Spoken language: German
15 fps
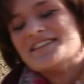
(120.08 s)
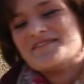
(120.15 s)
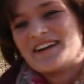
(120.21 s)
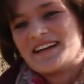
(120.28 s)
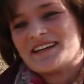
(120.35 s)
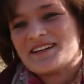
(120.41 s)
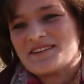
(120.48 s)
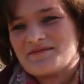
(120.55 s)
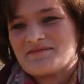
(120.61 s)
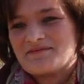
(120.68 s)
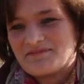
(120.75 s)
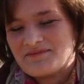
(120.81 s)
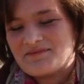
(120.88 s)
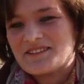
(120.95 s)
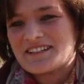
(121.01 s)
Meine
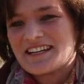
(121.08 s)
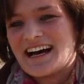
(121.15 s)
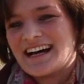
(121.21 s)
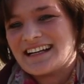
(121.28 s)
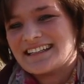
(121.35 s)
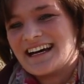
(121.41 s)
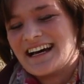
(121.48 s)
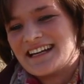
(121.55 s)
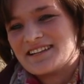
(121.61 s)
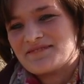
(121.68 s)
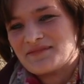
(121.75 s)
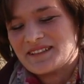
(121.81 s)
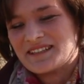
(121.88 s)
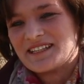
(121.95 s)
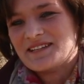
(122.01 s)
Mutter hat ja
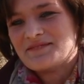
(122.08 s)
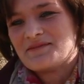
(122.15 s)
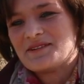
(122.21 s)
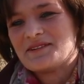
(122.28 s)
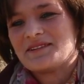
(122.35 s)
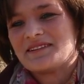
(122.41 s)
einen Betrieb